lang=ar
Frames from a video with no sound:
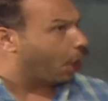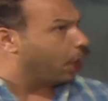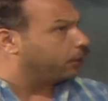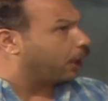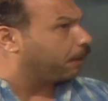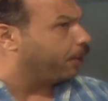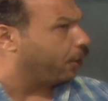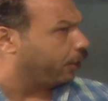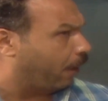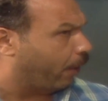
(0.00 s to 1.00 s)
انت
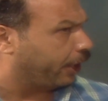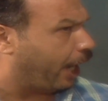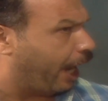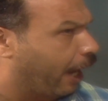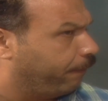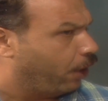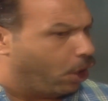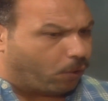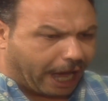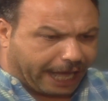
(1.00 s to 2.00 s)
كبير النور يا حافي
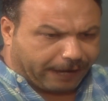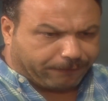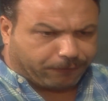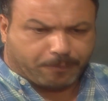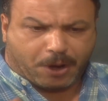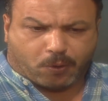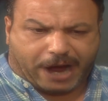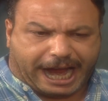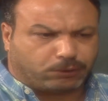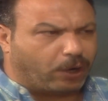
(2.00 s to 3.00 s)
وعارفهم
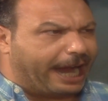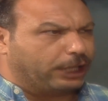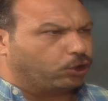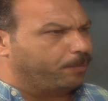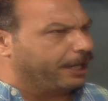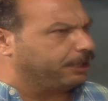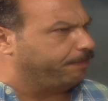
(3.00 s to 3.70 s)
واحد واحد وبيت